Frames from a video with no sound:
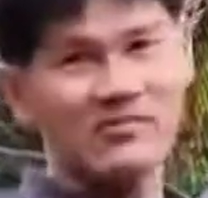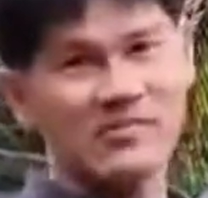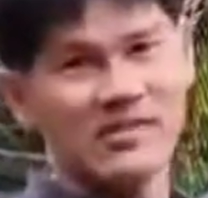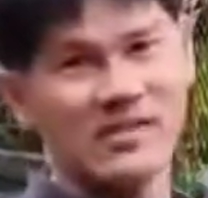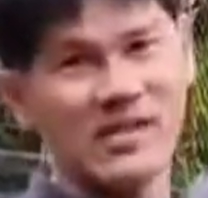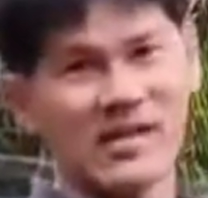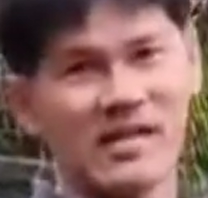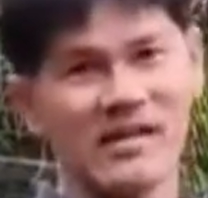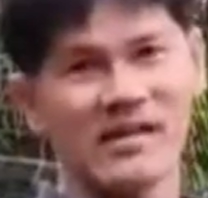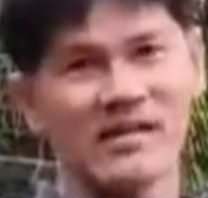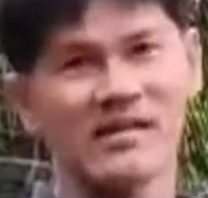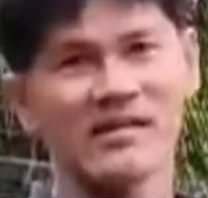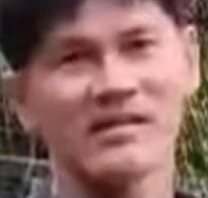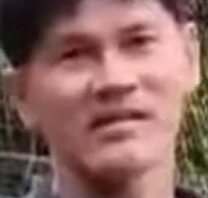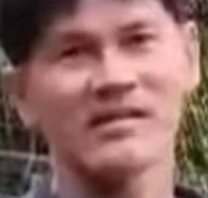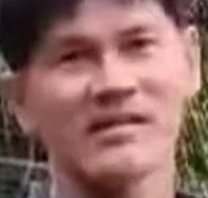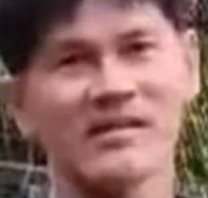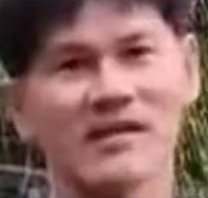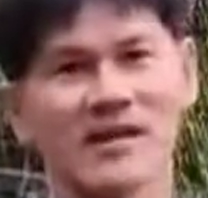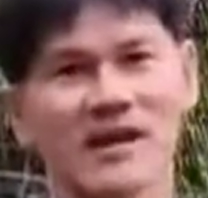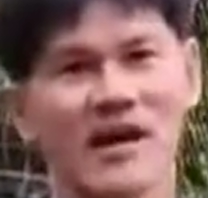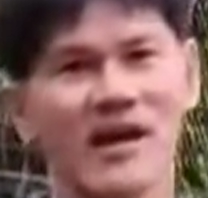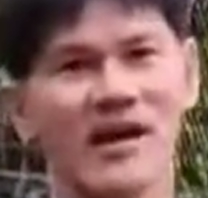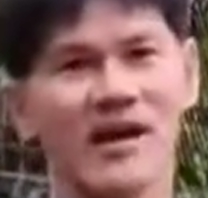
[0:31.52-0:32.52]
พร้าวเนี่ย
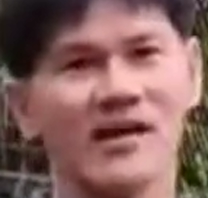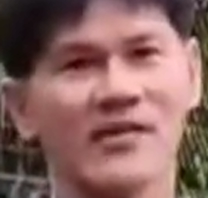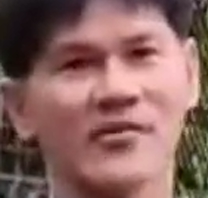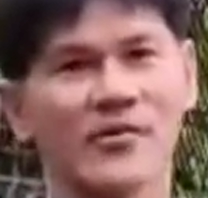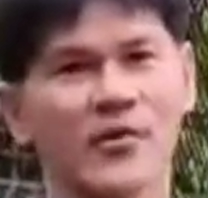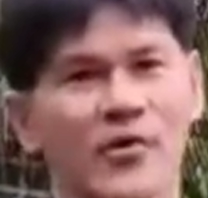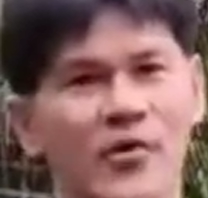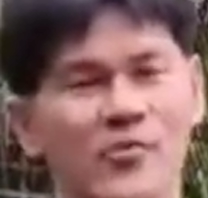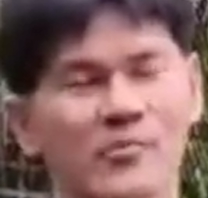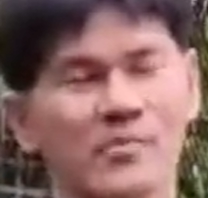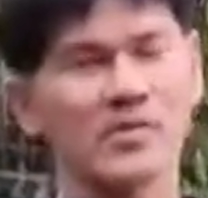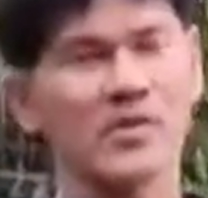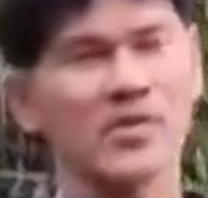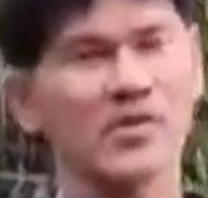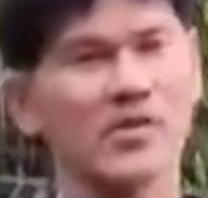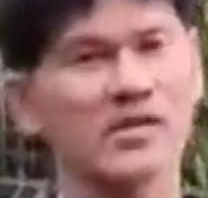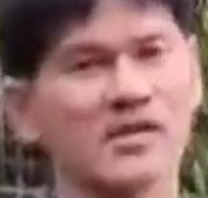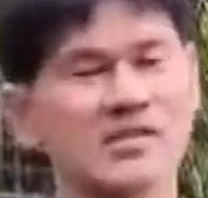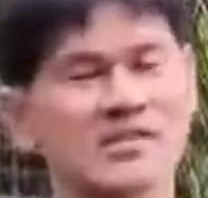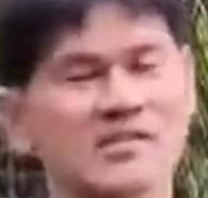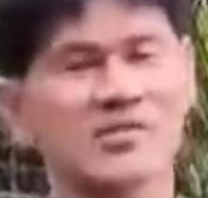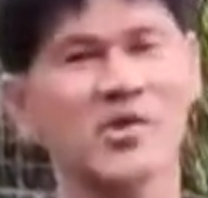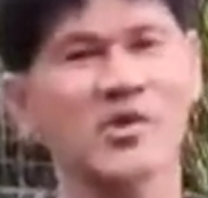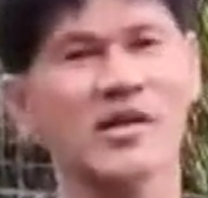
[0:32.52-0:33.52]
โดยไม่ต้อง
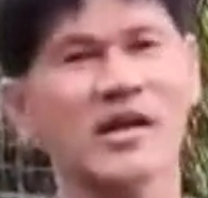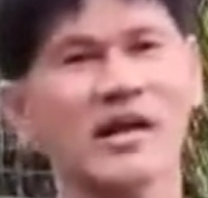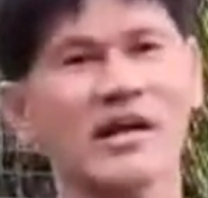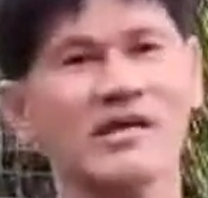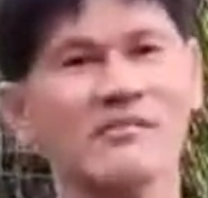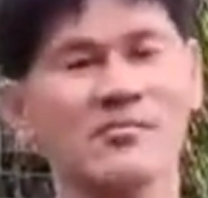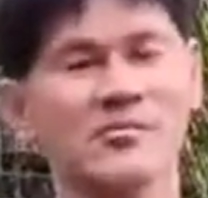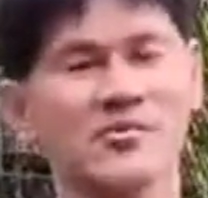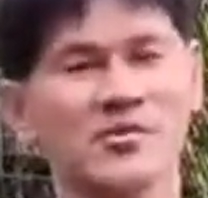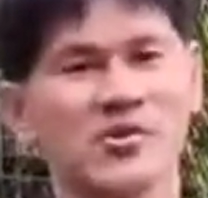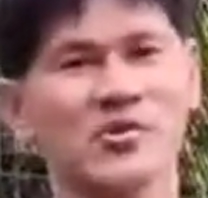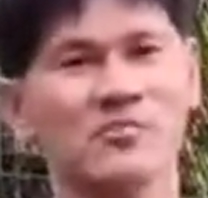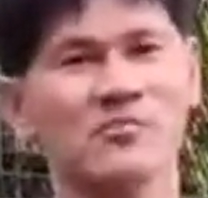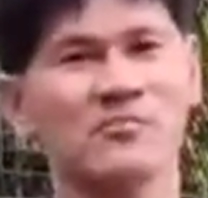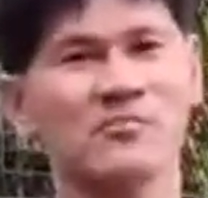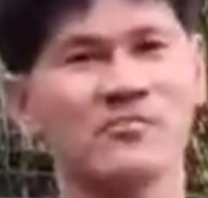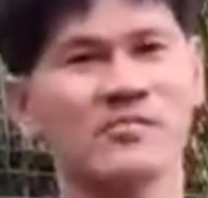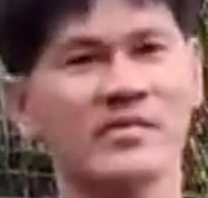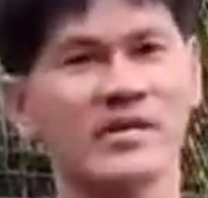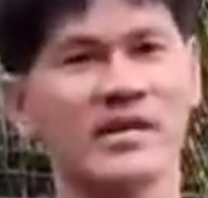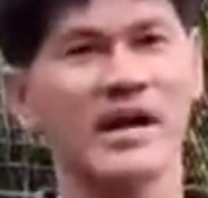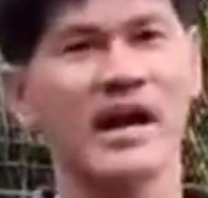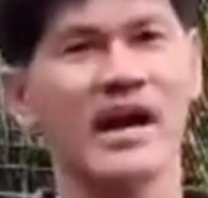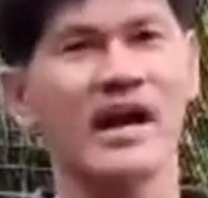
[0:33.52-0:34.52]
ขึ้นต้นนะครับผู้ชม
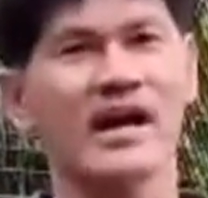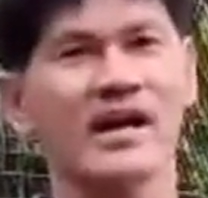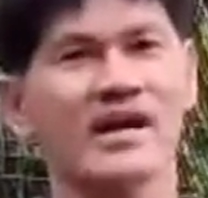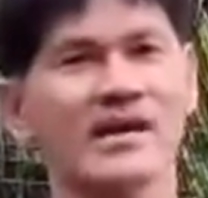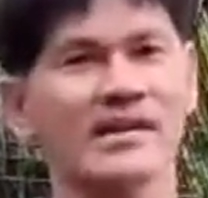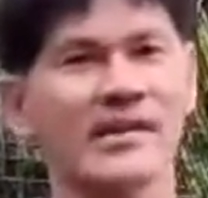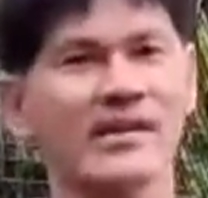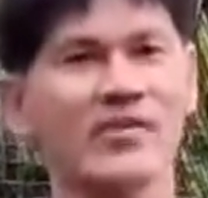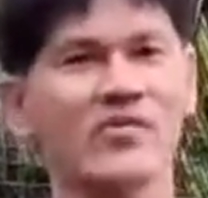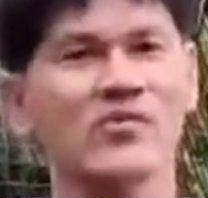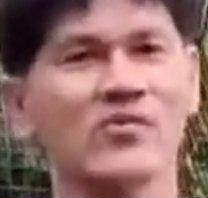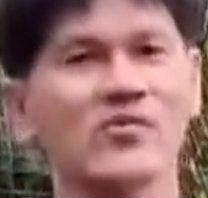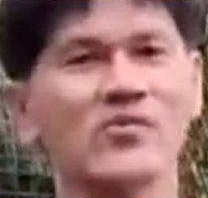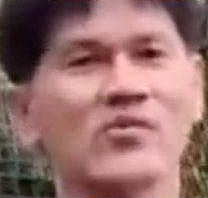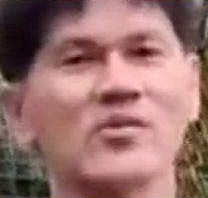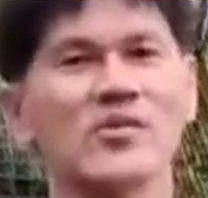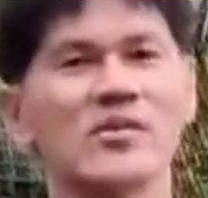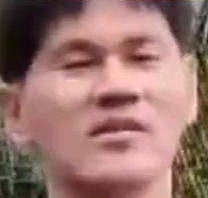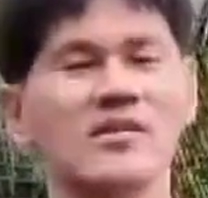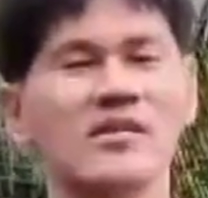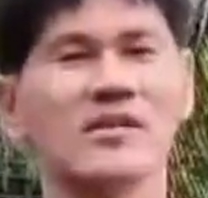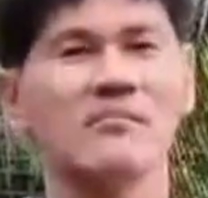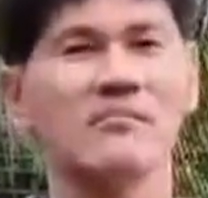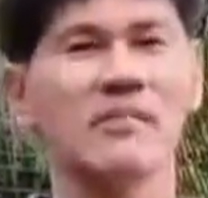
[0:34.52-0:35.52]
อ่ะเดี๋ยว
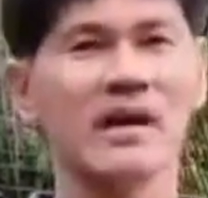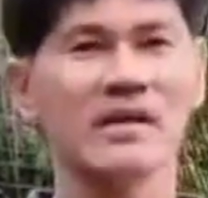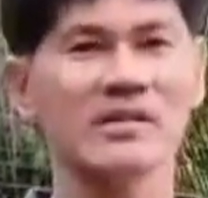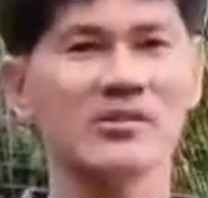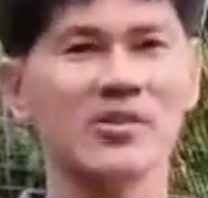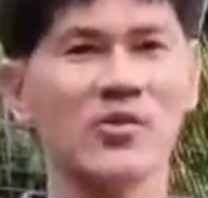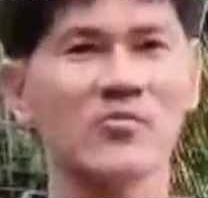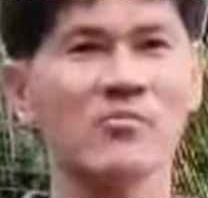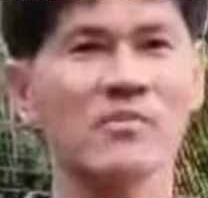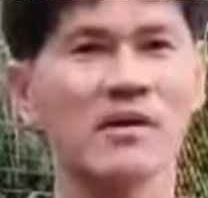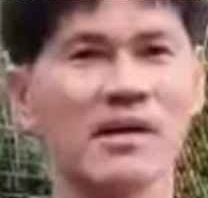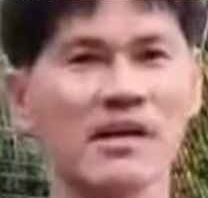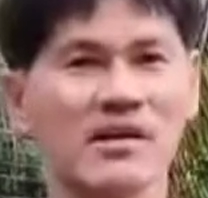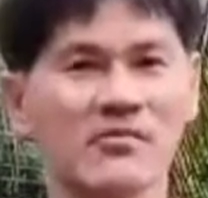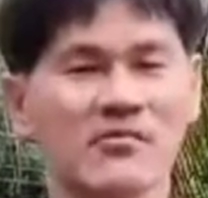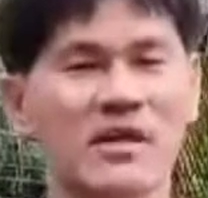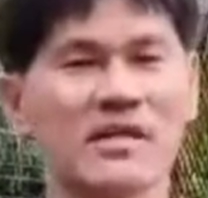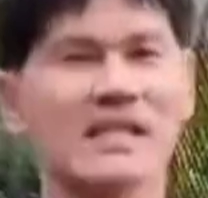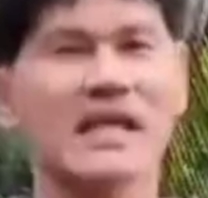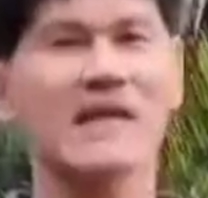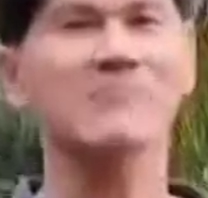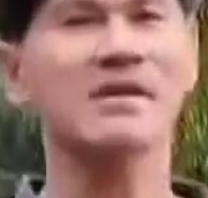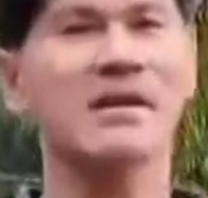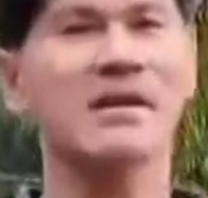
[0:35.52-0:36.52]
มาชมกันเลยว่า